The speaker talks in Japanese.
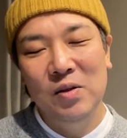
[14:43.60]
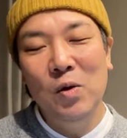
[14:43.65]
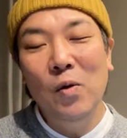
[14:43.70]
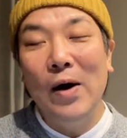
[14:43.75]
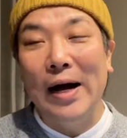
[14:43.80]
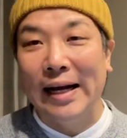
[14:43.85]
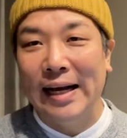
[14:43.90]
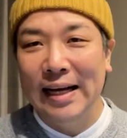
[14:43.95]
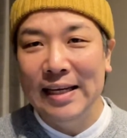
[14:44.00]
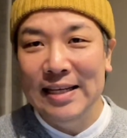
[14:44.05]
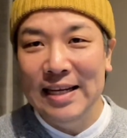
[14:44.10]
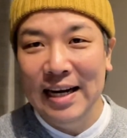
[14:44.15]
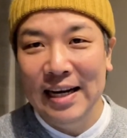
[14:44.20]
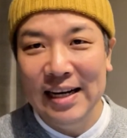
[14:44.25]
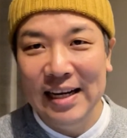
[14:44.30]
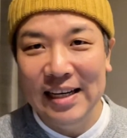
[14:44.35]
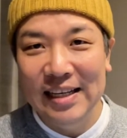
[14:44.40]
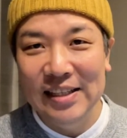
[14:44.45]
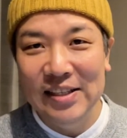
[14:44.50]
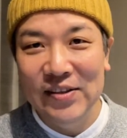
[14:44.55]
とは限
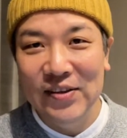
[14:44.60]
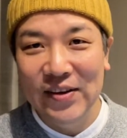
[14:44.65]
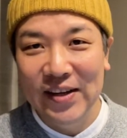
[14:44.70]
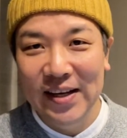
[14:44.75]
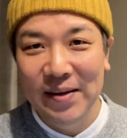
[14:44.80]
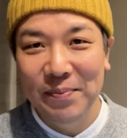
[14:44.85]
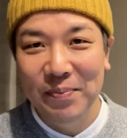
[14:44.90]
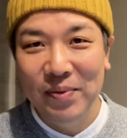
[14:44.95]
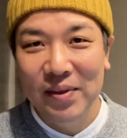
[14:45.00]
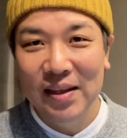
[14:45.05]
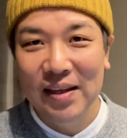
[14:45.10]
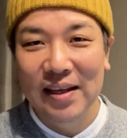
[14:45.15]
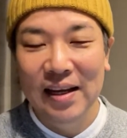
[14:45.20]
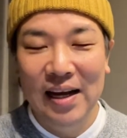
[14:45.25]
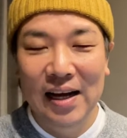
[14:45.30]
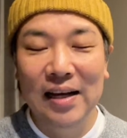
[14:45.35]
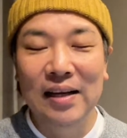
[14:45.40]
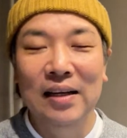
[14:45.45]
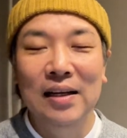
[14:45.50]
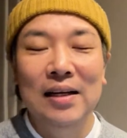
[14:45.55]
らないんですよね。
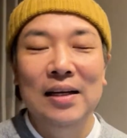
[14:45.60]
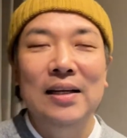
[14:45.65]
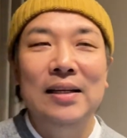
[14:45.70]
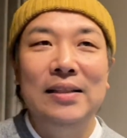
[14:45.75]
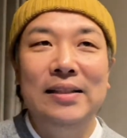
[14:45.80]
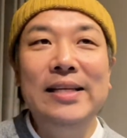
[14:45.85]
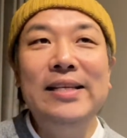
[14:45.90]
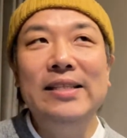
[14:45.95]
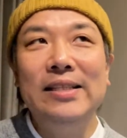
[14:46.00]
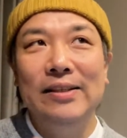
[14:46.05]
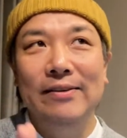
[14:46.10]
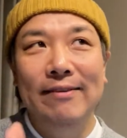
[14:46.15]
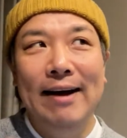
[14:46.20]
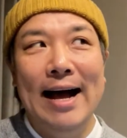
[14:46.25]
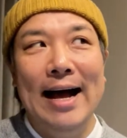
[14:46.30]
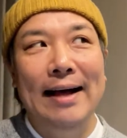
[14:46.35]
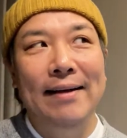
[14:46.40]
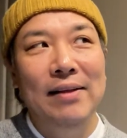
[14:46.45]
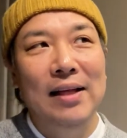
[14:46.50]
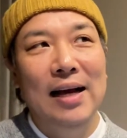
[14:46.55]
はい、実
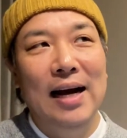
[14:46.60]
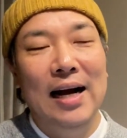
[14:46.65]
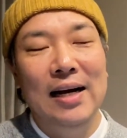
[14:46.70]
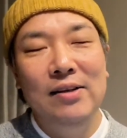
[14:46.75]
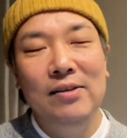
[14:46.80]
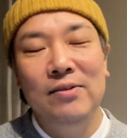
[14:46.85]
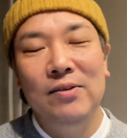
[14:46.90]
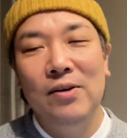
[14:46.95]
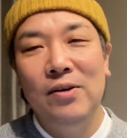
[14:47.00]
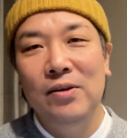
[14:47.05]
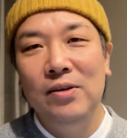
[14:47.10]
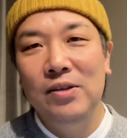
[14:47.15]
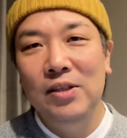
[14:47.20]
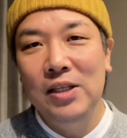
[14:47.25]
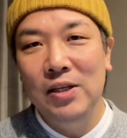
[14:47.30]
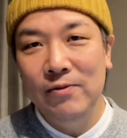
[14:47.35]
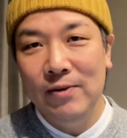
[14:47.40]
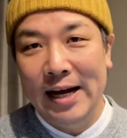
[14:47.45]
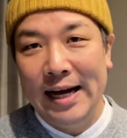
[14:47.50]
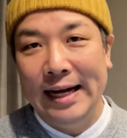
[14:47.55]
はアルコール
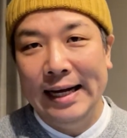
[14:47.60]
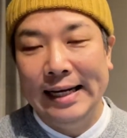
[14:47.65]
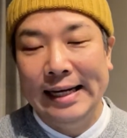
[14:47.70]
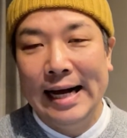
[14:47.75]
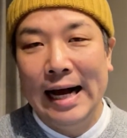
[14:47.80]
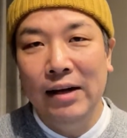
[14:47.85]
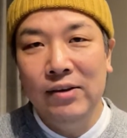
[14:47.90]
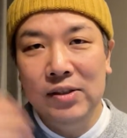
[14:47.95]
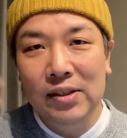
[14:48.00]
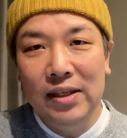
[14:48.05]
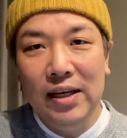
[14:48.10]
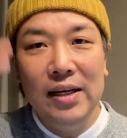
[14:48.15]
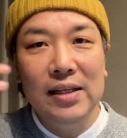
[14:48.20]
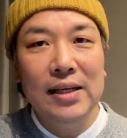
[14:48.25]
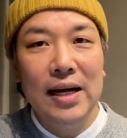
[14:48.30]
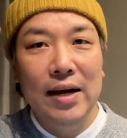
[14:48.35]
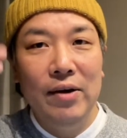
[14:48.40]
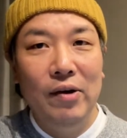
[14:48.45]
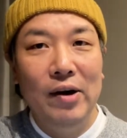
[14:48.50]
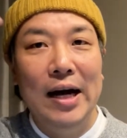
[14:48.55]
には覚醒
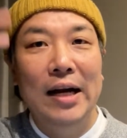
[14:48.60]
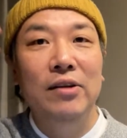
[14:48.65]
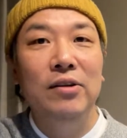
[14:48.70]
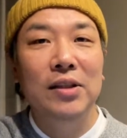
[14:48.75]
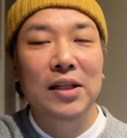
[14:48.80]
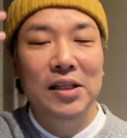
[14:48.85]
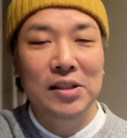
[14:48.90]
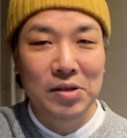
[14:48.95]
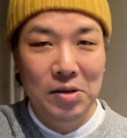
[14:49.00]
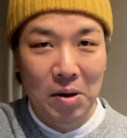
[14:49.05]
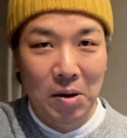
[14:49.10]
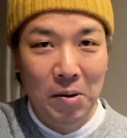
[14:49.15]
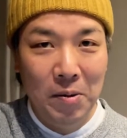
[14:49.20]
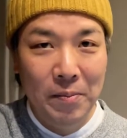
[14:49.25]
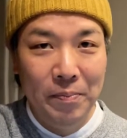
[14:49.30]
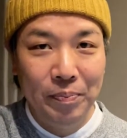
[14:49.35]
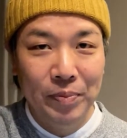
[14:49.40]
作用があるんですよ。